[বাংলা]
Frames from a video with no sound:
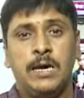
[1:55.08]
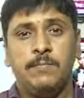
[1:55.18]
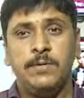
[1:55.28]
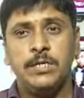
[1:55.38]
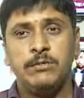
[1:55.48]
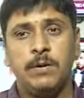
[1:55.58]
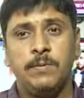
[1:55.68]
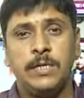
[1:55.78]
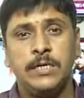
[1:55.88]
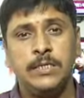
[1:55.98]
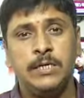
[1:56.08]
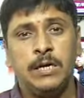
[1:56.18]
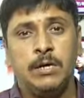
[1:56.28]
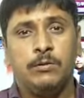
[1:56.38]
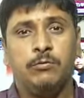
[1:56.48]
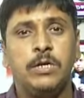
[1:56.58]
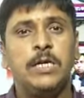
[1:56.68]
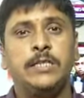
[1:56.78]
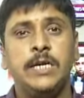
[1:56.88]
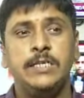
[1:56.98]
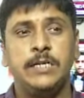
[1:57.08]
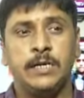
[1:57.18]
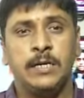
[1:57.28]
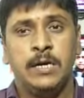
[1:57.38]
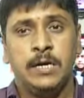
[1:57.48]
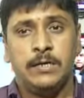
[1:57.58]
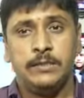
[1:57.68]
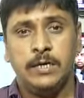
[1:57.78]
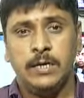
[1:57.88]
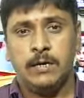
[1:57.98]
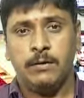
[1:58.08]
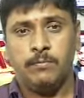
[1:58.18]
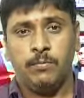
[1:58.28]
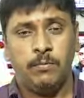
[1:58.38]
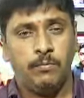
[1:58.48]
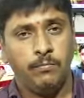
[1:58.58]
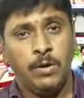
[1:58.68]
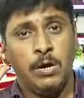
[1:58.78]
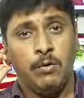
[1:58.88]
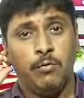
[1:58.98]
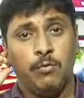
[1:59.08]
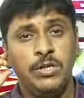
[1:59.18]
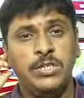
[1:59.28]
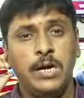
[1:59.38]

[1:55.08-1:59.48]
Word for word: বিশেষ করে আমরা দেখেছি দু হাজার তেইশে যে ওড়িশার